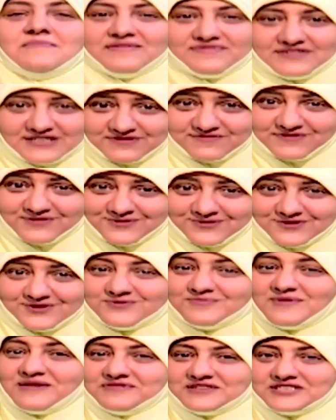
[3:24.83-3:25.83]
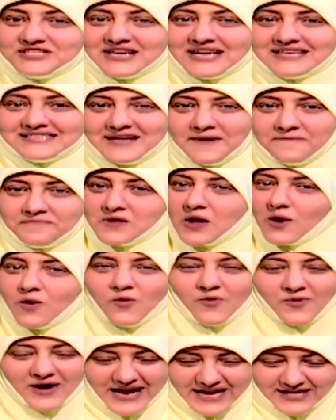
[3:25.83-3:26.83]
ما فيش فلوس وما فيش كذا
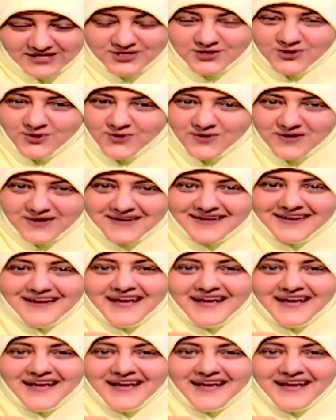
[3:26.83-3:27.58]
ورقه شكر